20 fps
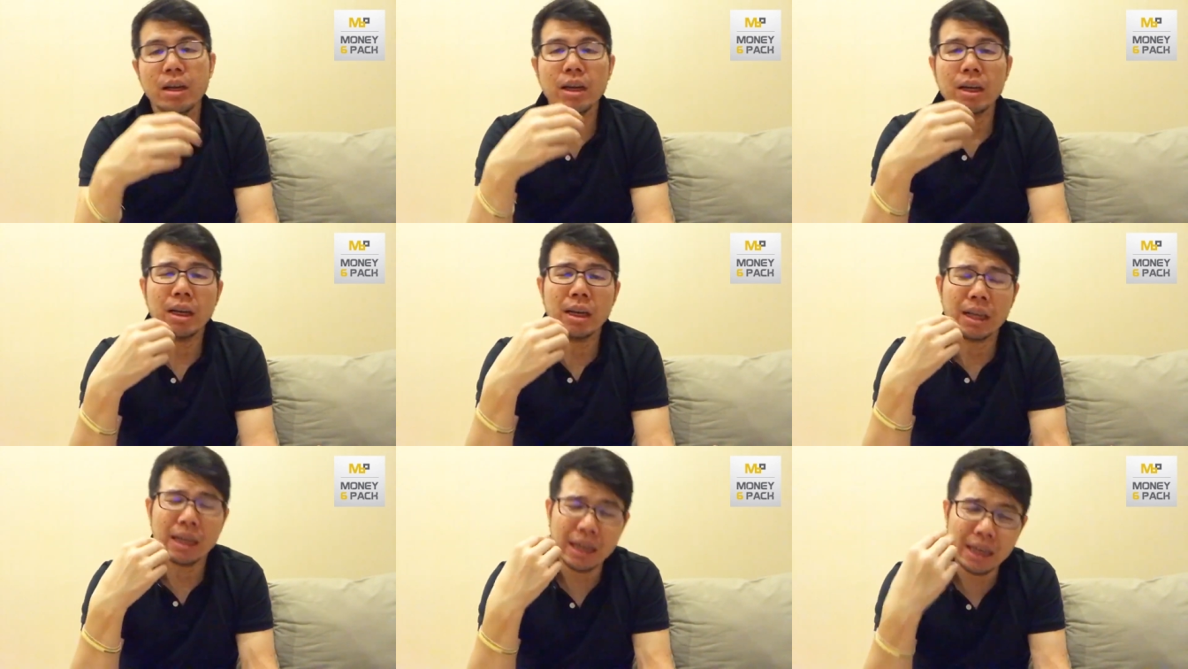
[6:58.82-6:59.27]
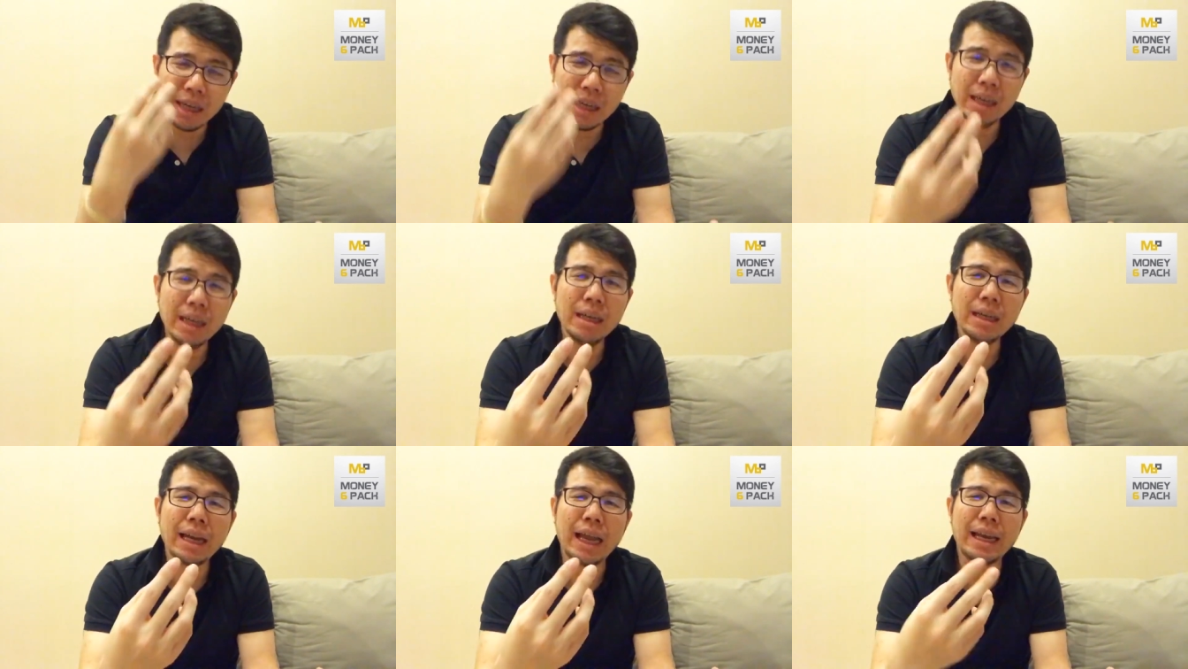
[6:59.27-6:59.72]
คือ
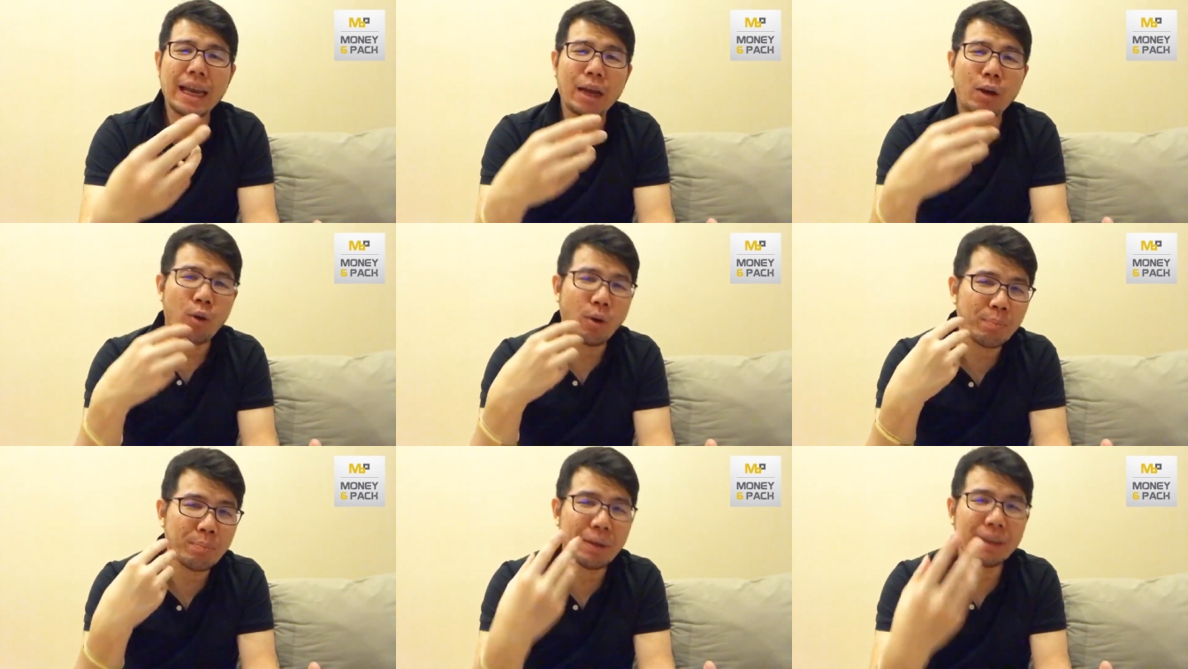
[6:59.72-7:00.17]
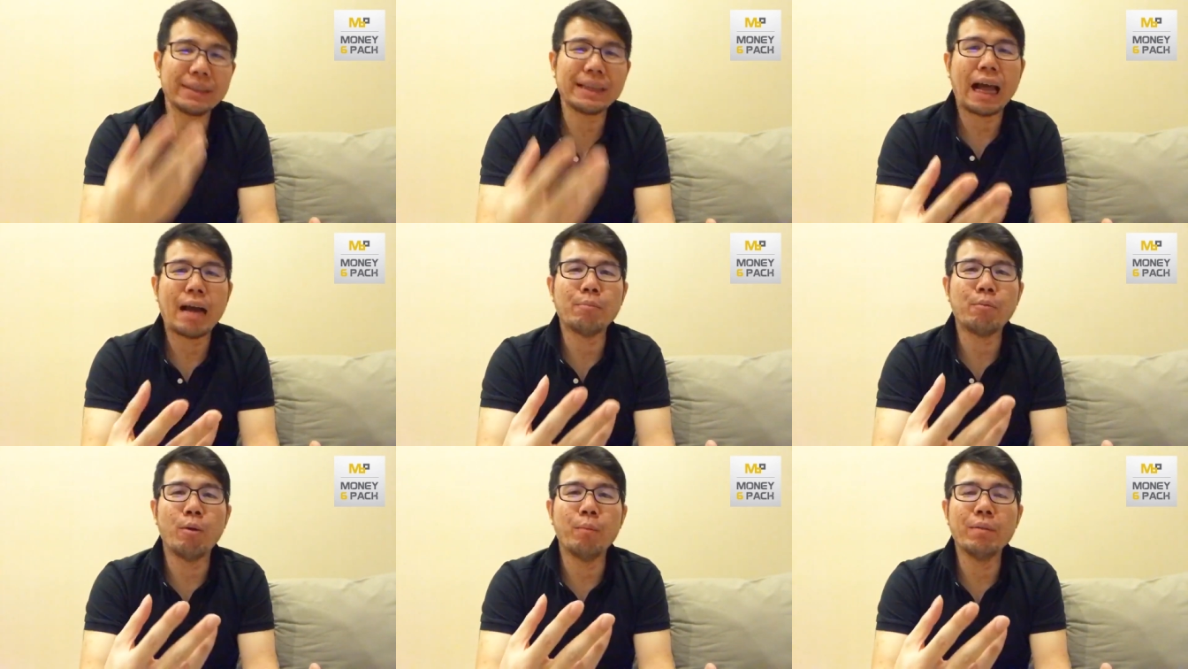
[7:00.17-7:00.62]
หลายๆคนปรึกษา
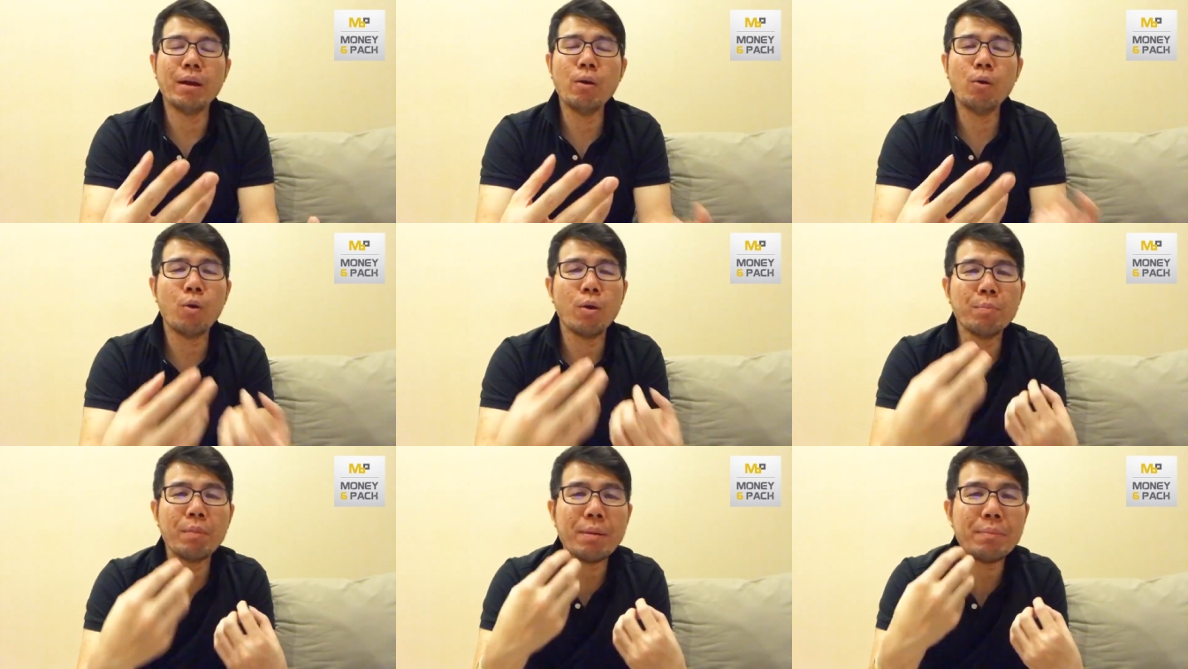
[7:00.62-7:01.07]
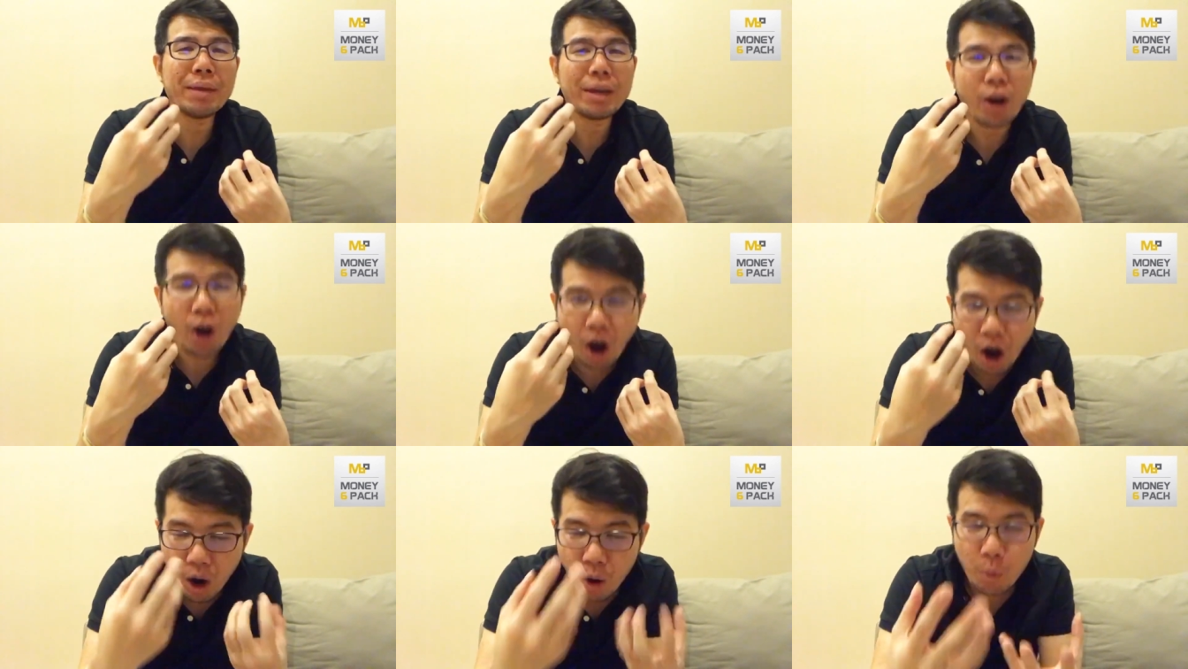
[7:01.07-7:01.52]
ผมแล้วคุณไม่มี
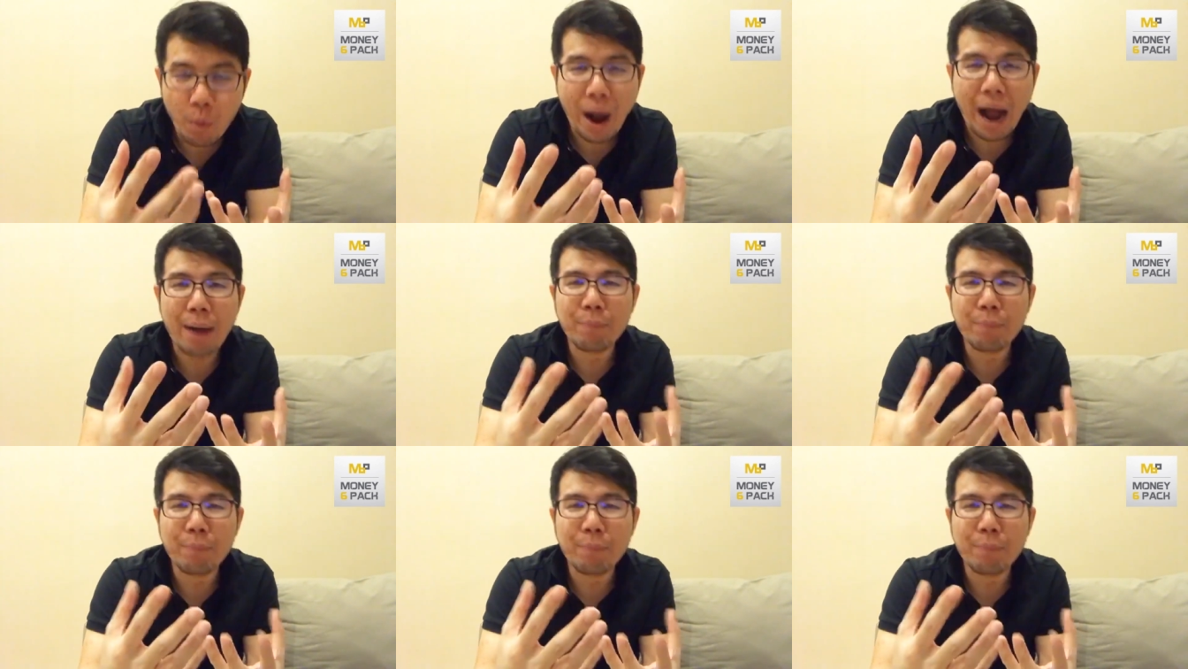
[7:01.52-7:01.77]
ข้อความคุ